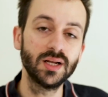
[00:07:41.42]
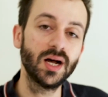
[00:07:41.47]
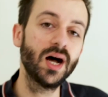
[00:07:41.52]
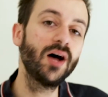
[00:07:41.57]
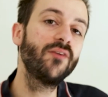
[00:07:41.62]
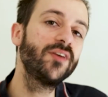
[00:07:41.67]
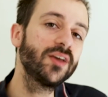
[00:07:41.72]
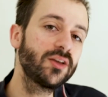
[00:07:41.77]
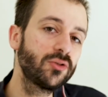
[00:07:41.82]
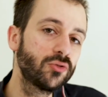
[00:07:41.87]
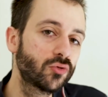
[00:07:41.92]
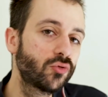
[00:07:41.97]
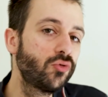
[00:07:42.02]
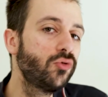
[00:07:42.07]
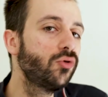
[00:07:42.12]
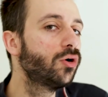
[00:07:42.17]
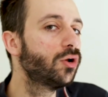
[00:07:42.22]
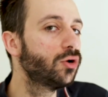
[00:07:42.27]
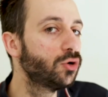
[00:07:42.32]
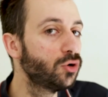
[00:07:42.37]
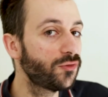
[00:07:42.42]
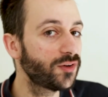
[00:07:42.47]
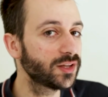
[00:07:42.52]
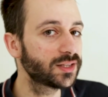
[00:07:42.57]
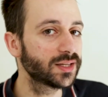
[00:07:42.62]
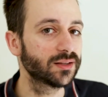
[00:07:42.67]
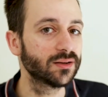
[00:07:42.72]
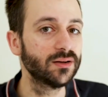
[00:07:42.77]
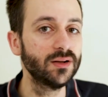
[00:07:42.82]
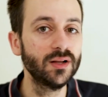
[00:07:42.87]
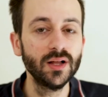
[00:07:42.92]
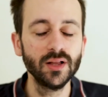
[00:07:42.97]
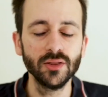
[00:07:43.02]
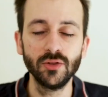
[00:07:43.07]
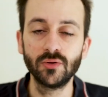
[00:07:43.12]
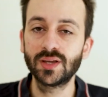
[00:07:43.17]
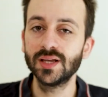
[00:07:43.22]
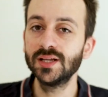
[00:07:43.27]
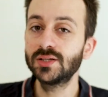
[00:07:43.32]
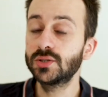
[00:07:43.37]
Avec du coup le fait aide.
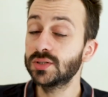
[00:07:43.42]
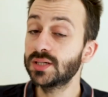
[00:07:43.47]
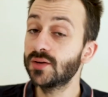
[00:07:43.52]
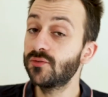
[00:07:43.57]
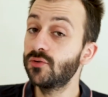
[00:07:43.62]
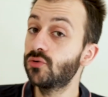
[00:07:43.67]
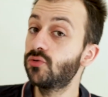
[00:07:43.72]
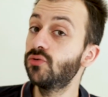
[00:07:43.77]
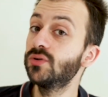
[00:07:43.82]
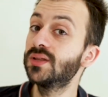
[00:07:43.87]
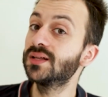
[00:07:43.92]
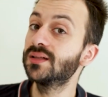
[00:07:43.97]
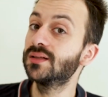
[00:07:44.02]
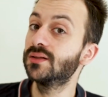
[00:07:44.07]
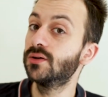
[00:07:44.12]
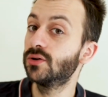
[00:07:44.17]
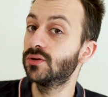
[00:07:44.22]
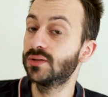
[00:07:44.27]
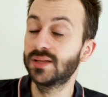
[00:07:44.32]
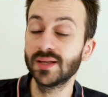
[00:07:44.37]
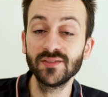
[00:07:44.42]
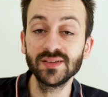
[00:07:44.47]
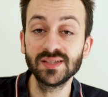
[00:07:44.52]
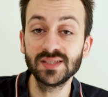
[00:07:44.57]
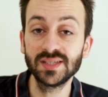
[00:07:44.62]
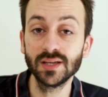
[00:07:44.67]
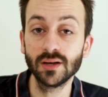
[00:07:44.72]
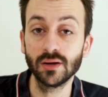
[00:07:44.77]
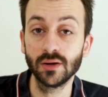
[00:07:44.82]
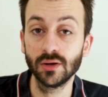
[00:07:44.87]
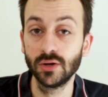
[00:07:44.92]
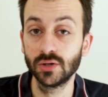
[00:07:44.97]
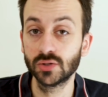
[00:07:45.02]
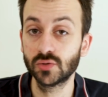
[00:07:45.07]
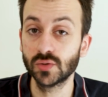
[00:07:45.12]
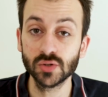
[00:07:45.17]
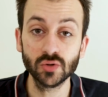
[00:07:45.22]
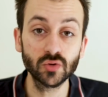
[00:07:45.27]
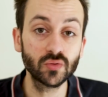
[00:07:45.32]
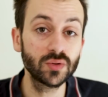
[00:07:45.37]
Donc est-ce que ça vaut le coup euh, d'investir
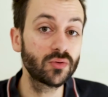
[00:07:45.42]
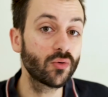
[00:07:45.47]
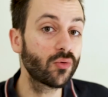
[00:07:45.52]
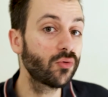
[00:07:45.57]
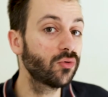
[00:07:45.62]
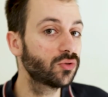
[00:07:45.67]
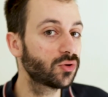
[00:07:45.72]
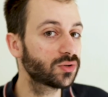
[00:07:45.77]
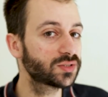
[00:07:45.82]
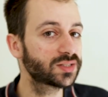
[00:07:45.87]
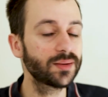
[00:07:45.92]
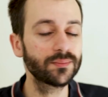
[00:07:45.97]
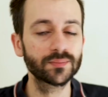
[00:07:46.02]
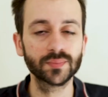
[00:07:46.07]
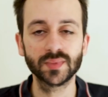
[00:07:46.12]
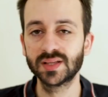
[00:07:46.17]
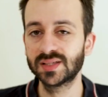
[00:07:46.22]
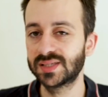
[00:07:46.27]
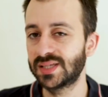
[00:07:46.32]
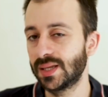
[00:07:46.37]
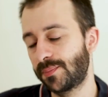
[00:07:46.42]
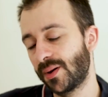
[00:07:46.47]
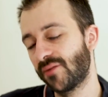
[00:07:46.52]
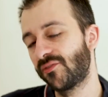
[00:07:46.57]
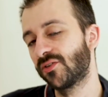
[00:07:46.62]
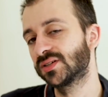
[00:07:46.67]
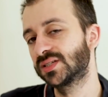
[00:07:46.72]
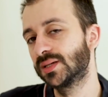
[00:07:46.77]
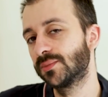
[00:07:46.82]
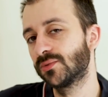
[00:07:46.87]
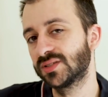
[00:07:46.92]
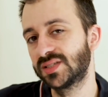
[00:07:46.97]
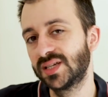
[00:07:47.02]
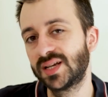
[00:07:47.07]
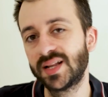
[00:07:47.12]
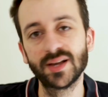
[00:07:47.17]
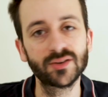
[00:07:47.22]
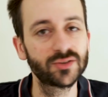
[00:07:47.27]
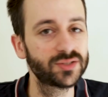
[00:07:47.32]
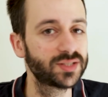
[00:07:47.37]
68 euh, euros dans ça C'est pas forcément si
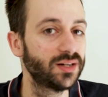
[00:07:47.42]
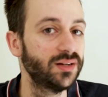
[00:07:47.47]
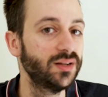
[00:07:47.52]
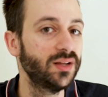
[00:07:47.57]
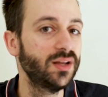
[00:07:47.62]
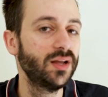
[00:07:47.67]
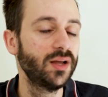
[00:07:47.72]
clair que ça.